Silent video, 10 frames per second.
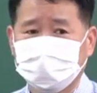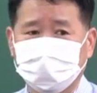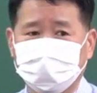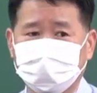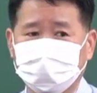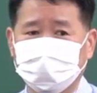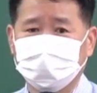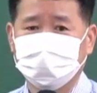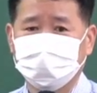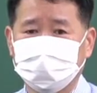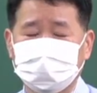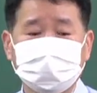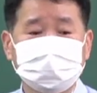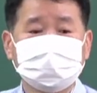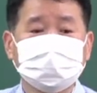어,
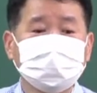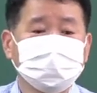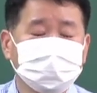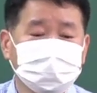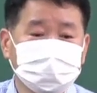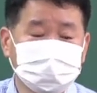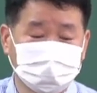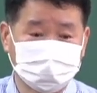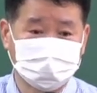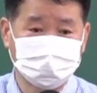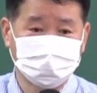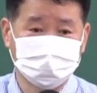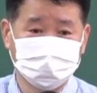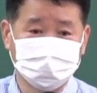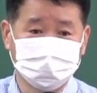1순위 어,
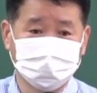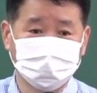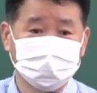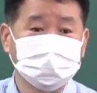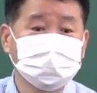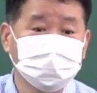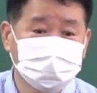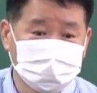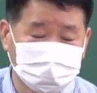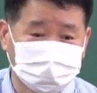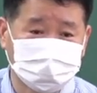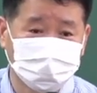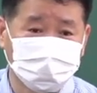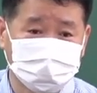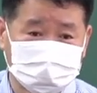저당권이 있고 2순위
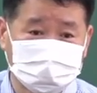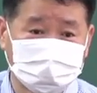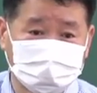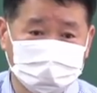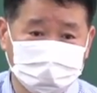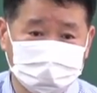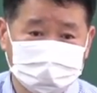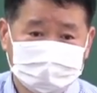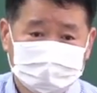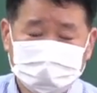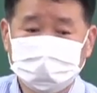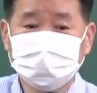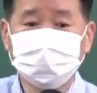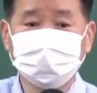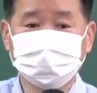저당권이 있잖아요. 근데
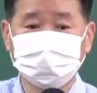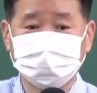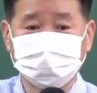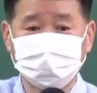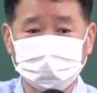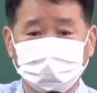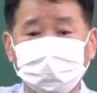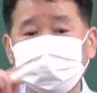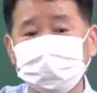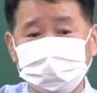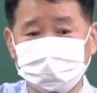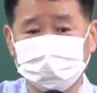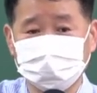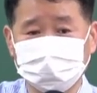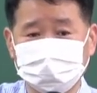1번 저당권이 없어진
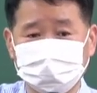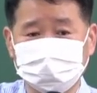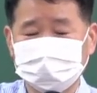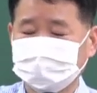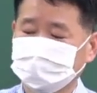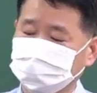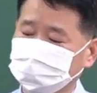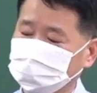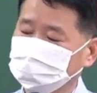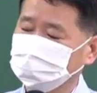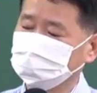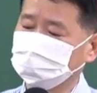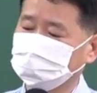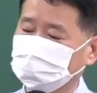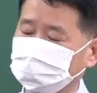거예요. 그럼 2번
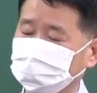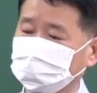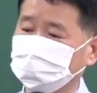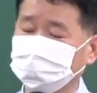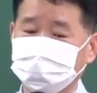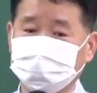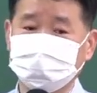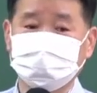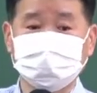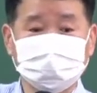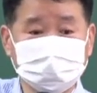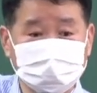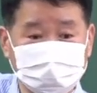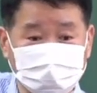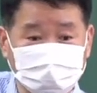저당권이 순위가
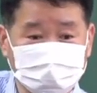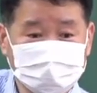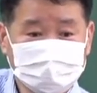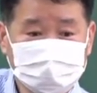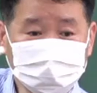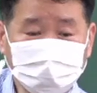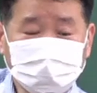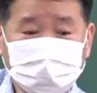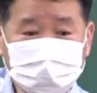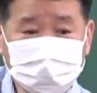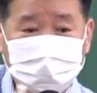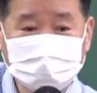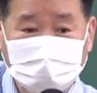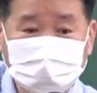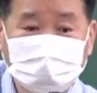승진되죠. 그럼 배당금이
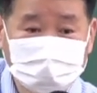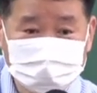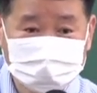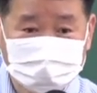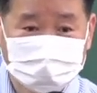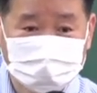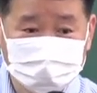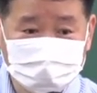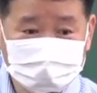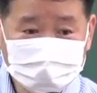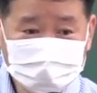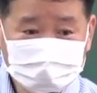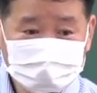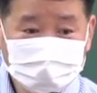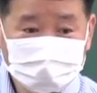달라지잖아요.
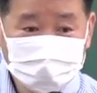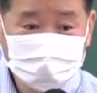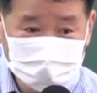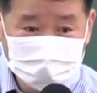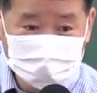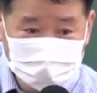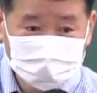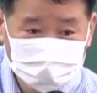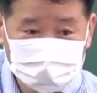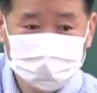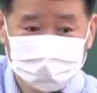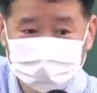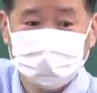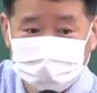어, 우린 순위